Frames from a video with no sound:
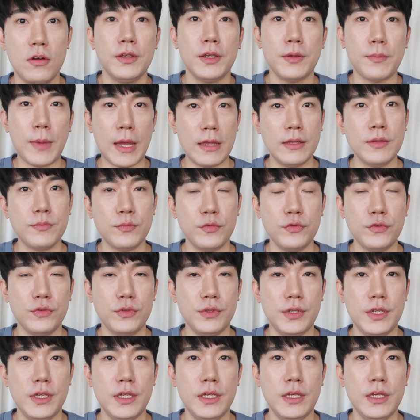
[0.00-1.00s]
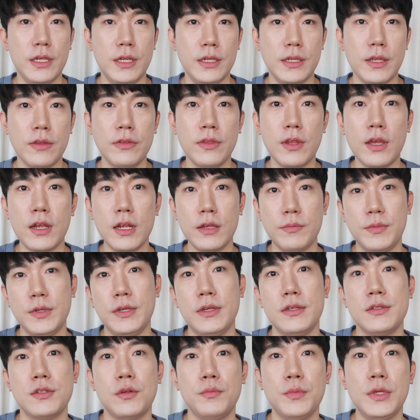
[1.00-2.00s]
되게 많은 분들이 옛날에
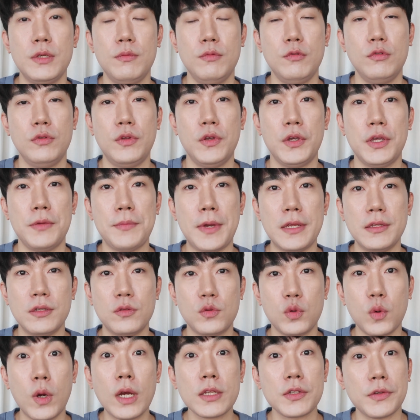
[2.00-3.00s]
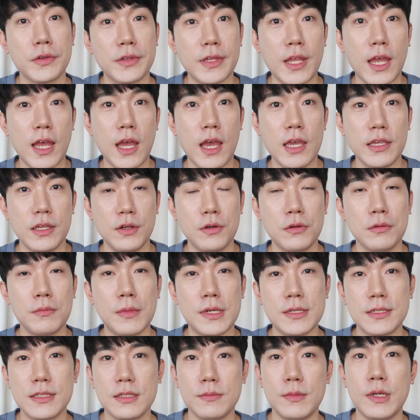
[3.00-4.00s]
비해서 피부 가 되게 많이 좋아졌다 이런
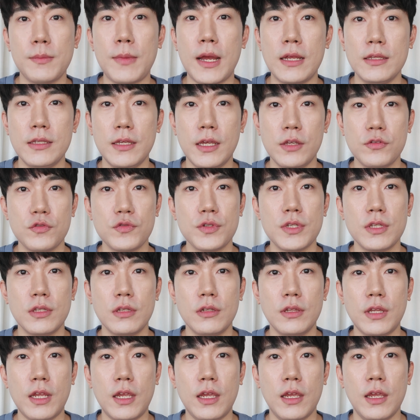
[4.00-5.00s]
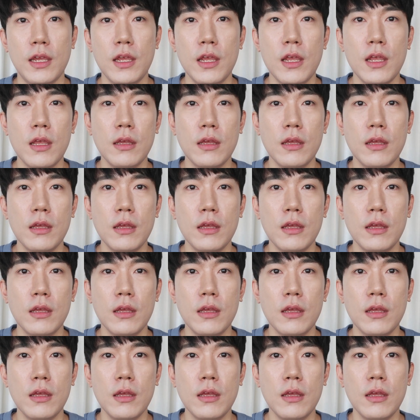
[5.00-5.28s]
말씀을 많이 해주시는데